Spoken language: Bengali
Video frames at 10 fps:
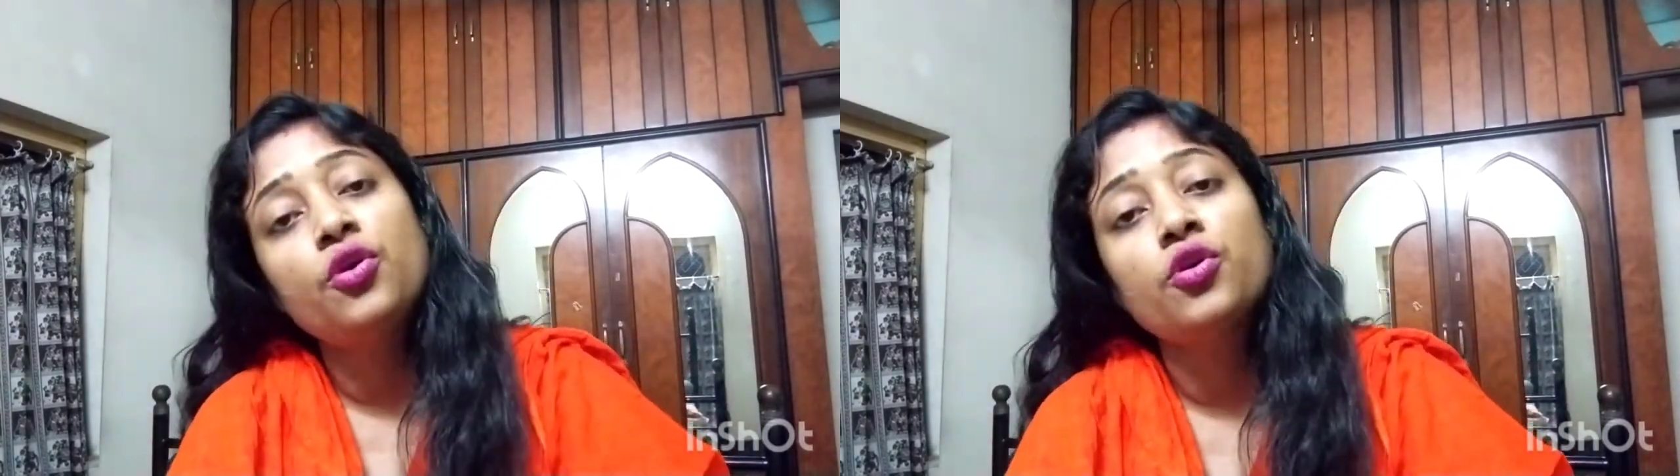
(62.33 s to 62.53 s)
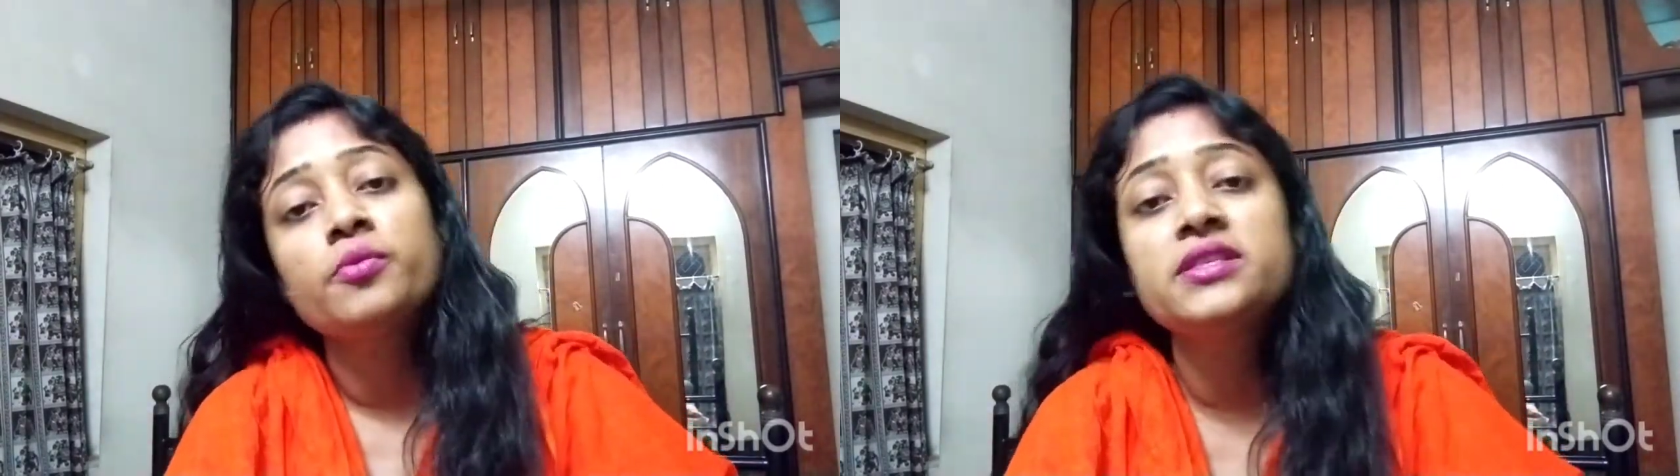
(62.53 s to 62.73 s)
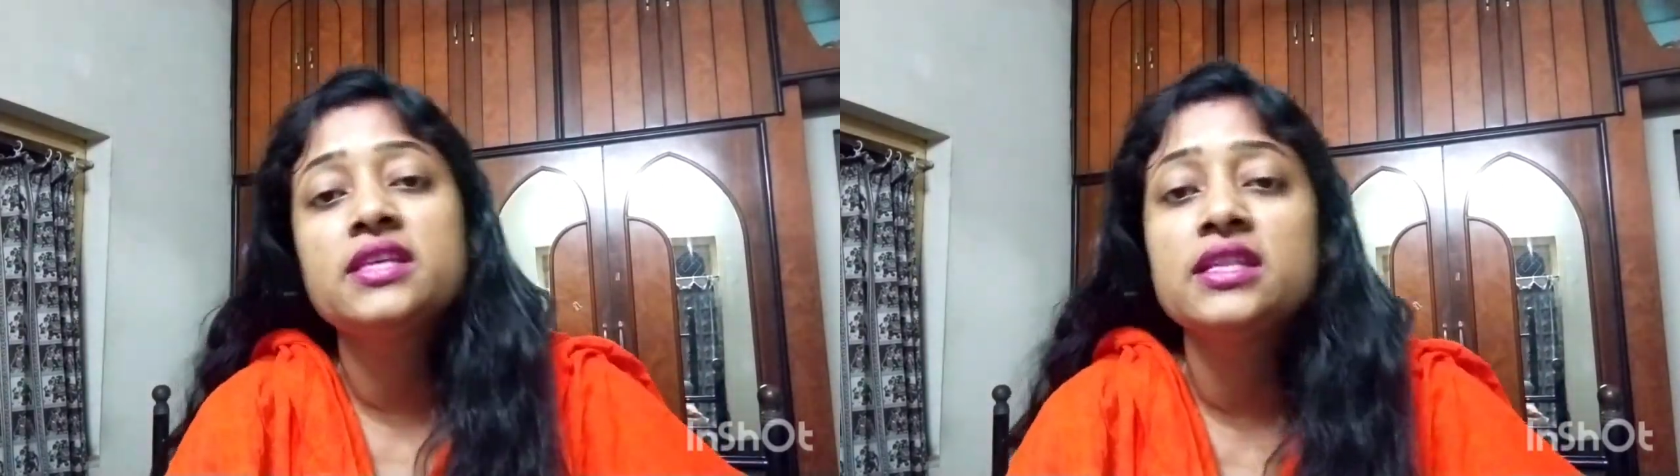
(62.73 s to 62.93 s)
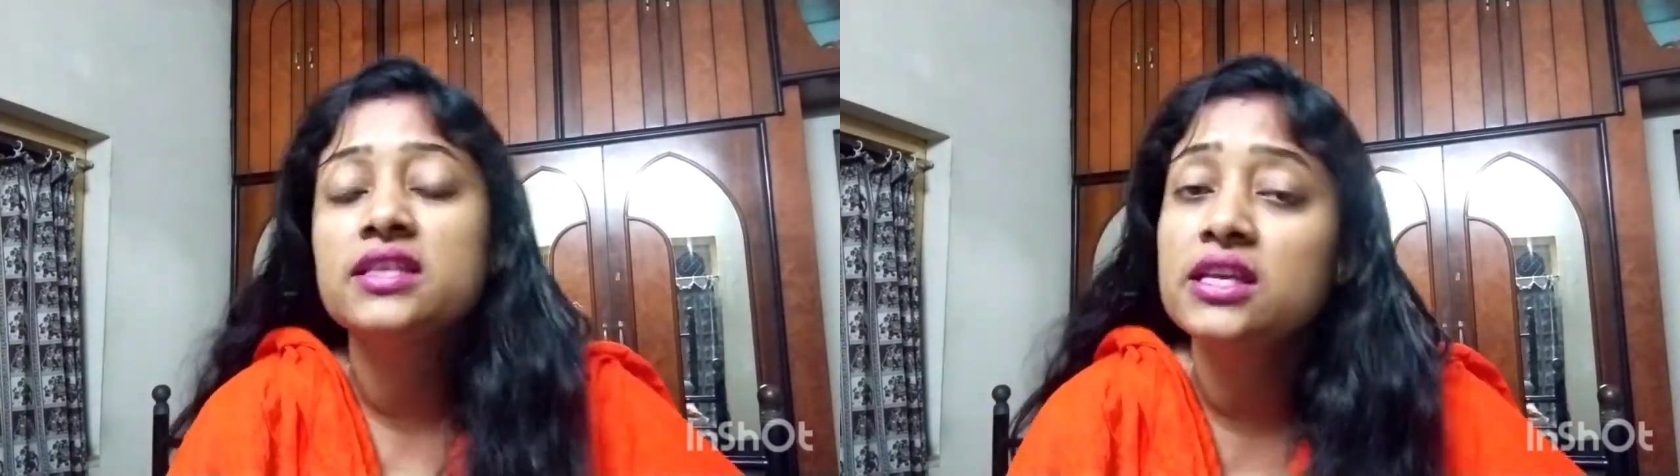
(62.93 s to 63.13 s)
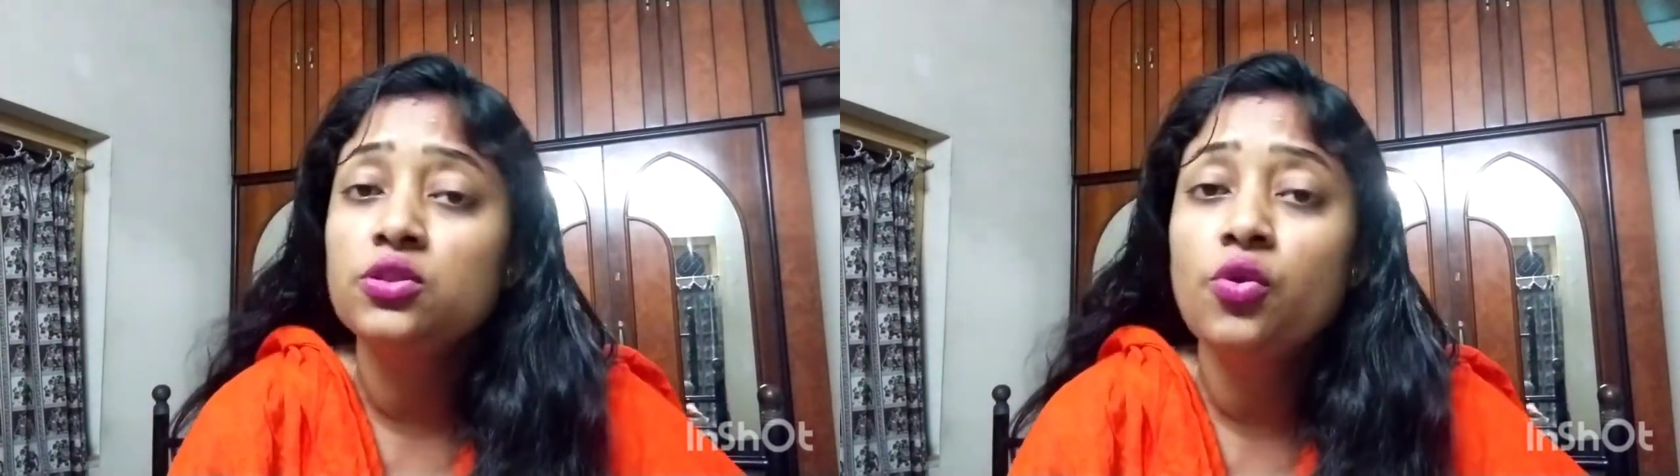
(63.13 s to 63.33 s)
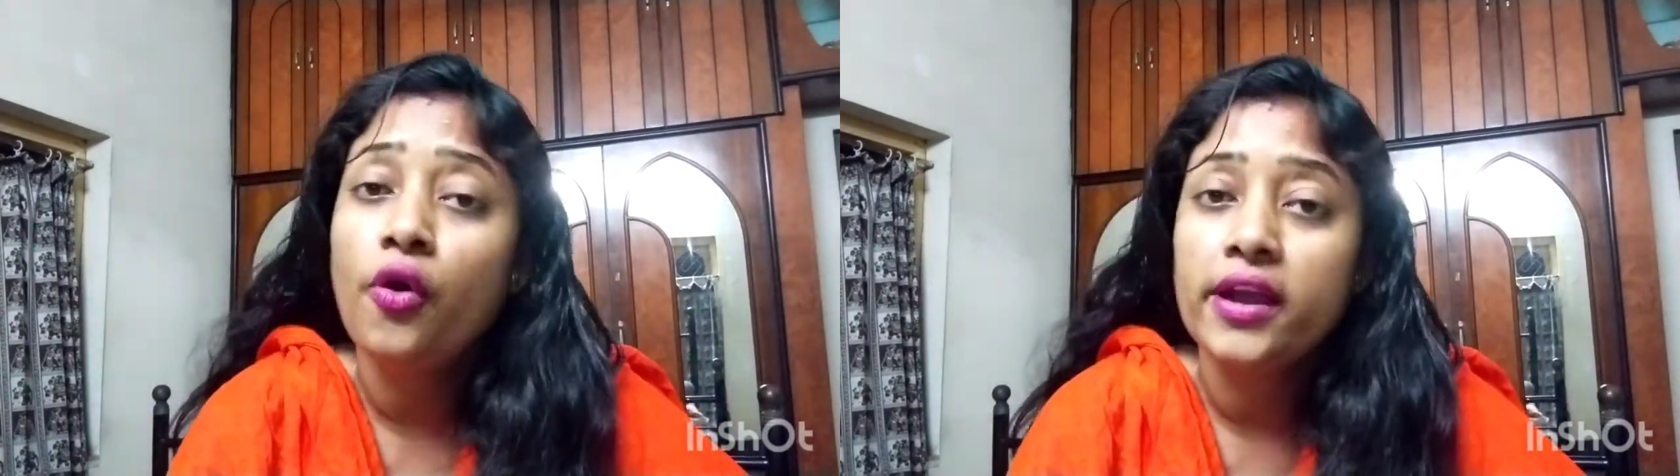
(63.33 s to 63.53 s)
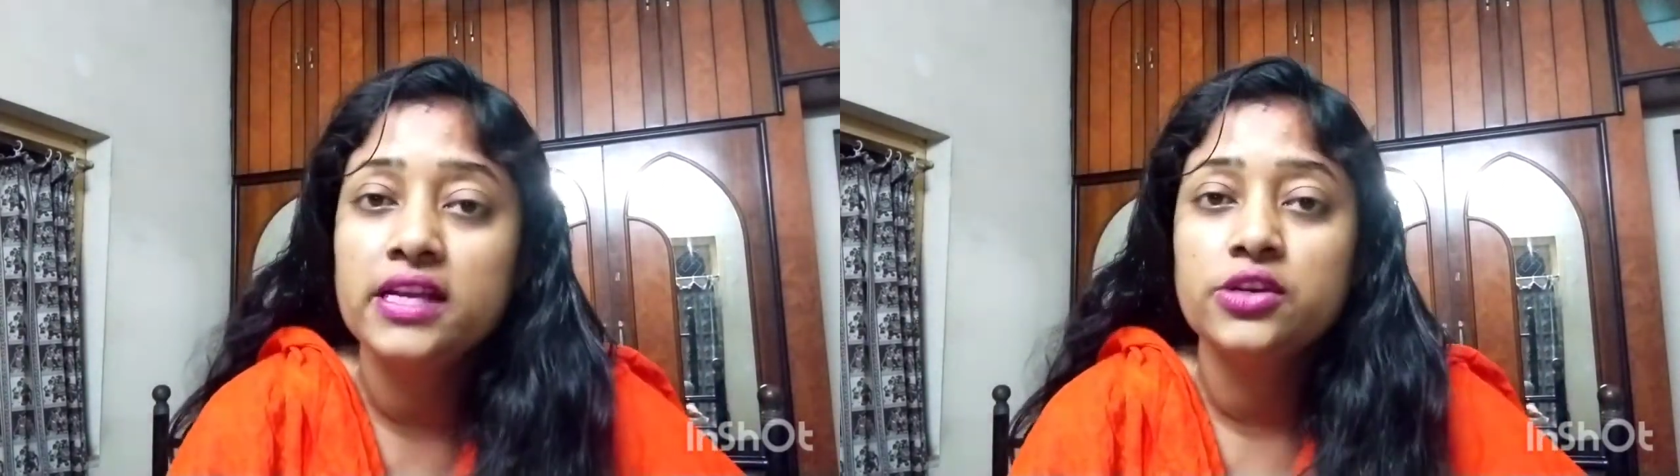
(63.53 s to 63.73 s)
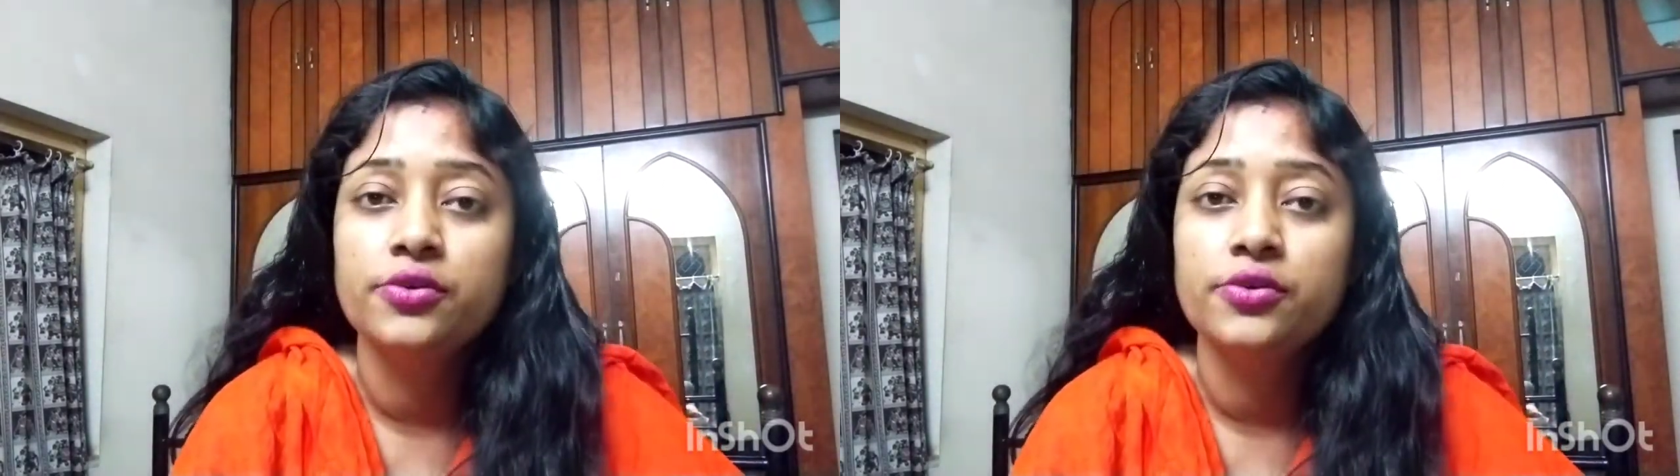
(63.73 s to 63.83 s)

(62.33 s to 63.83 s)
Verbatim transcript: গরমে স্কিন কিন্তু অয়েলি